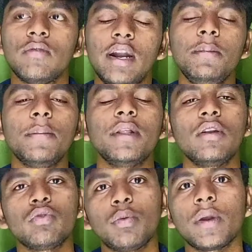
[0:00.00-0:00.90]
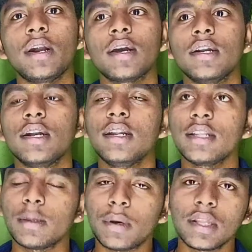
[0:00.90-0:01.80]
வலிமை பார்த்தீங்கன்னா சூப்பரான கண்டென்ட்
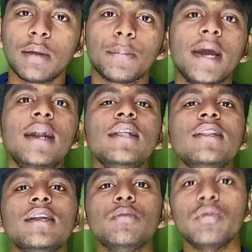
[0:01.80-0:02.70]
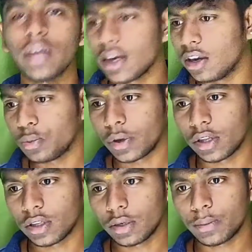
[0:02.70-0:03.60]
இதை பார்த்தீங்கன்னா பேன் இந்தியன் மூவியா ரிலீஸ்
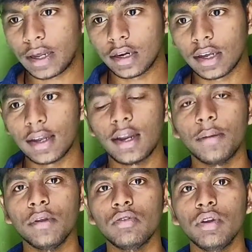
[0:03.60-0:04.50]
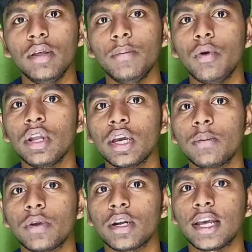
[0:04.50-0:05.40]
பண்றதுக்கு பாருங்க அப்படின்னு சொல்லி போனி
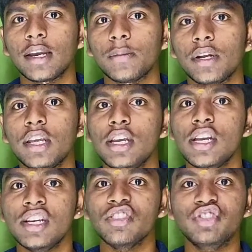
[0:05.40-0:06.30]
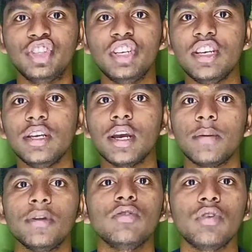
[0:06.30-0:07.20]
கபூர் அட்டாக் பண்ணி ஜி
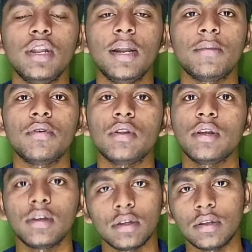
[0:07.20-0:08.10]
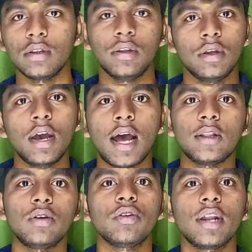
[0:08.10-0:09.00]
அப்படின்னு சொல்லி நம்ம வந்து
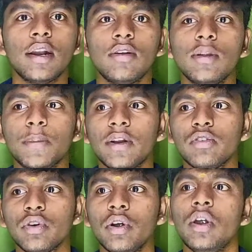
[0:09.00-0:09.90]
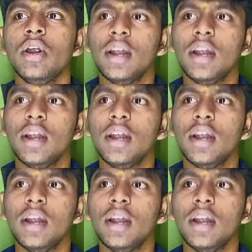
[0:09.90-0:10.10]
அந்த ட்விட்டர்ல வந்து படித்தோம்